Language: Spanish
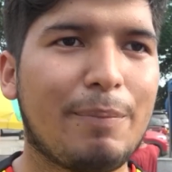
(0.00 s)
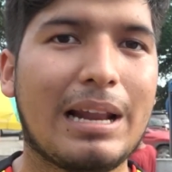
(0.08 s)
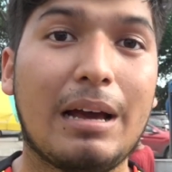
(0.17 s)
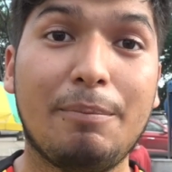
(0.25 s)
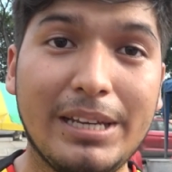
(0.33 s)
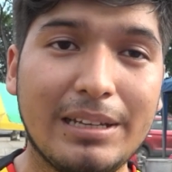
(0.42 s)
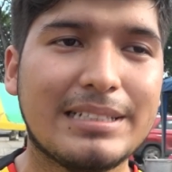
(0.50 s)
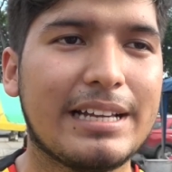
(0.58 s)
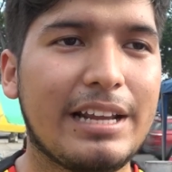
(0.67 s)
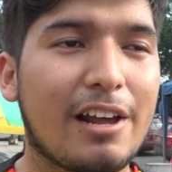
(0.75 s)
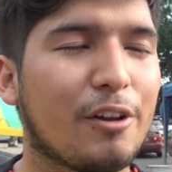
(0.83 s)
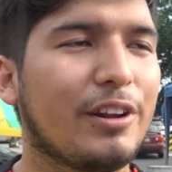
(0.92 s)
Para mí
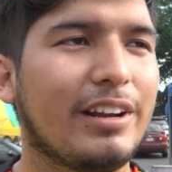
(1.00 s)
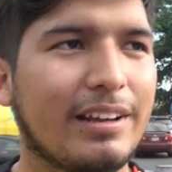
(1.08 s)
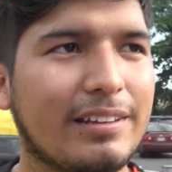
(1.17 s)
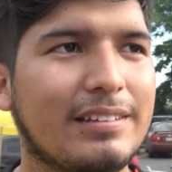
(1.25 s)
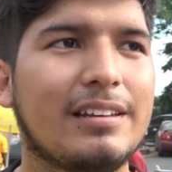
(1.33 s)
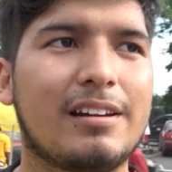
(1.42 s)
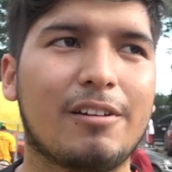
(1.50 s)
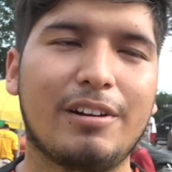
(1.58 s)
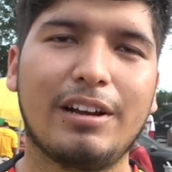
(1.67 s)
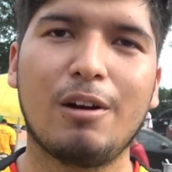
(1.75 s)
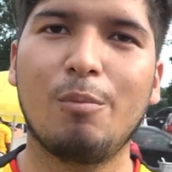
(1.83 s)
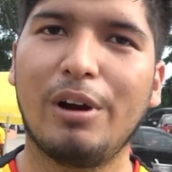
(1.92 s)
sería Rodríguez.
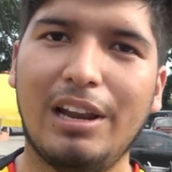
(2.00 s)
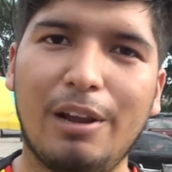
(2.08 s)
Rodríguez es un buen